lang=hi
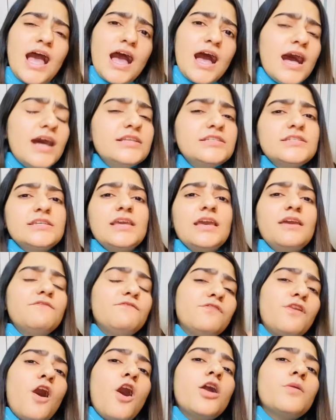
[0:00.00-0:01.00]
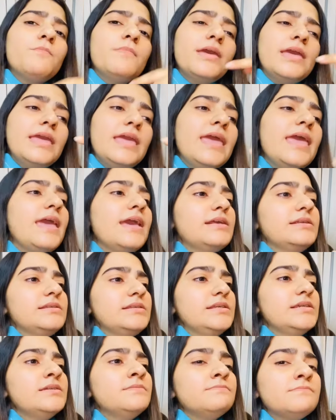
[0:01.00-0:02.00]
आज के व्लॉग में एक
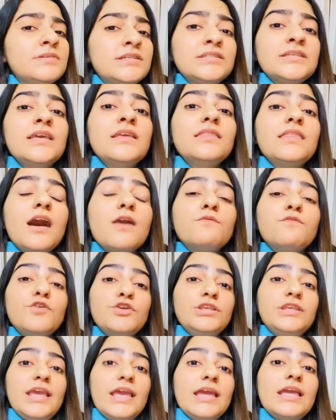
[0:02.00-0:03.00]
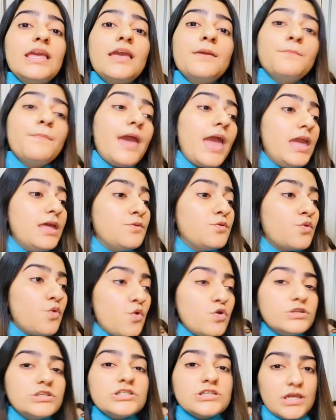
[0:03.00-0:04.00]
सीन मिसिंग था वो ये कि मैं
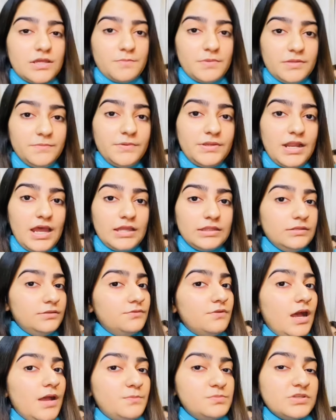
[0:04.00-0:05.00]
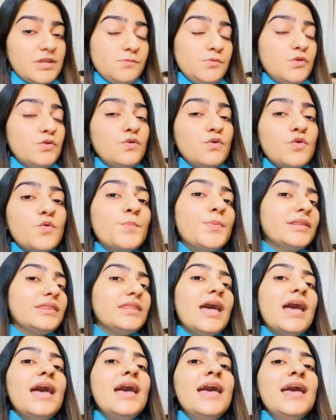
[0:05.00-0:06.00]
रोज़ शरबत बनाती हूँ आप सब लोगों को
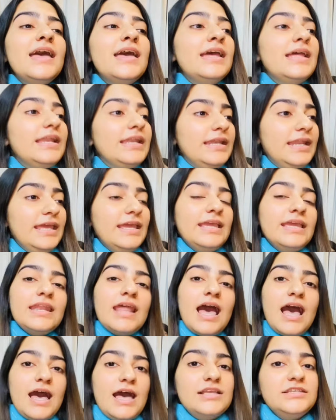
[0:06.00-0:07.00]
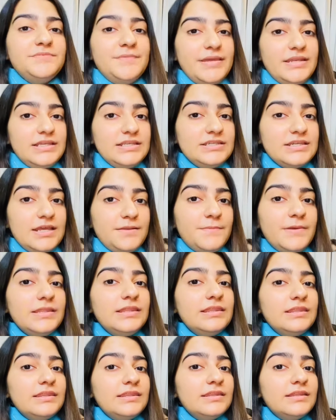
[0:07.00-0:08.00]
पता है लेकिन आज मैंने
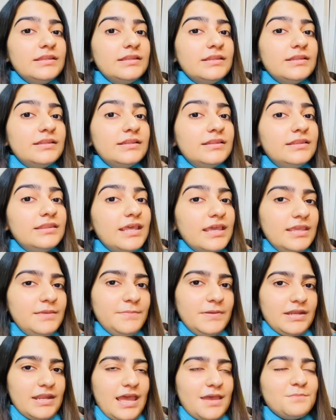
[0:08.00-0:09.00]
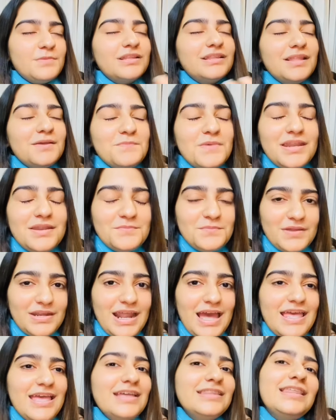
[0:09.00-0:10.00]
शरबत नहीं बनाया मतलब मैंने
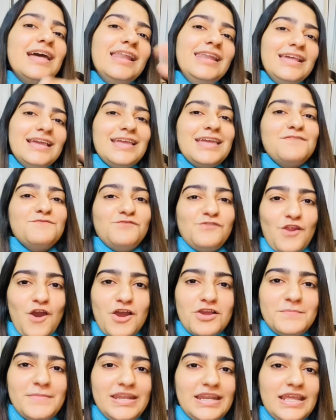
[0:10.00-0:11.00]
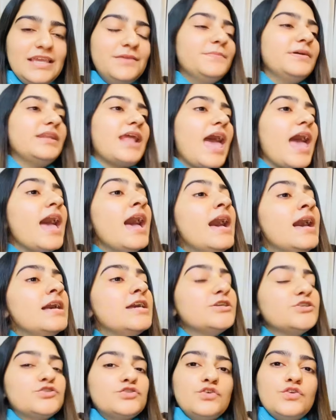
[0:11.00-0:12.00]
बनाया था लेकिन व्लॉग में नहीं बनाया
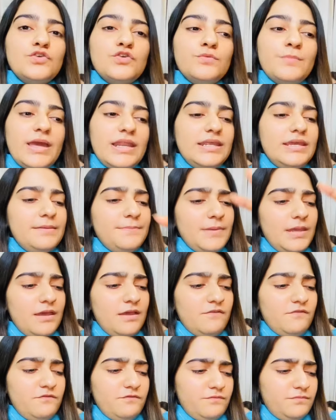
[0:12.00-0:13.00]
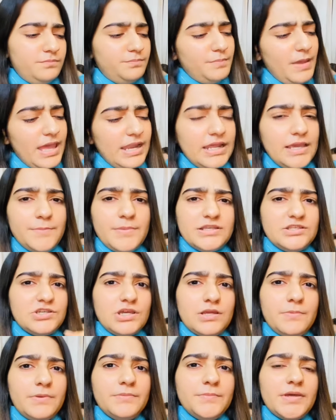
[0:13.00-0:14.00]
सो मैंने पहले ही बस
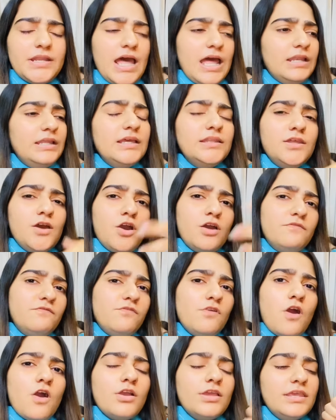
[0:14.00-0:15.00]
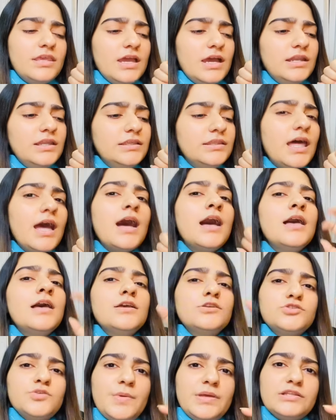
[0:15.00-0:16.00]
शरबत बना लिया था और व्लॉग किया नहीं था
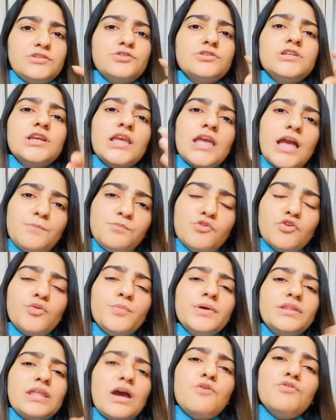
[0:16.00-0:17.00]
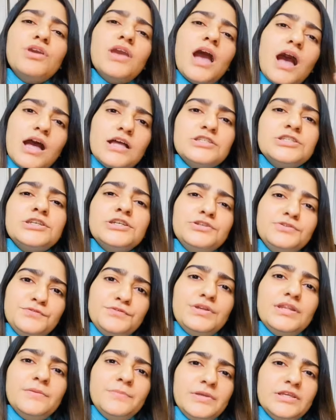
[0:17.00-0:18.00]
सो मैंने सोचा कि आप लोगों को बताऊं कि आज की
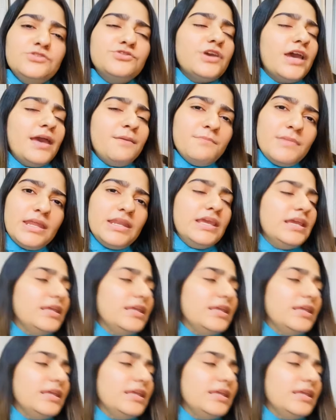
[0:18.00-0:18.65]
ड्यूटी भी जो है मैंने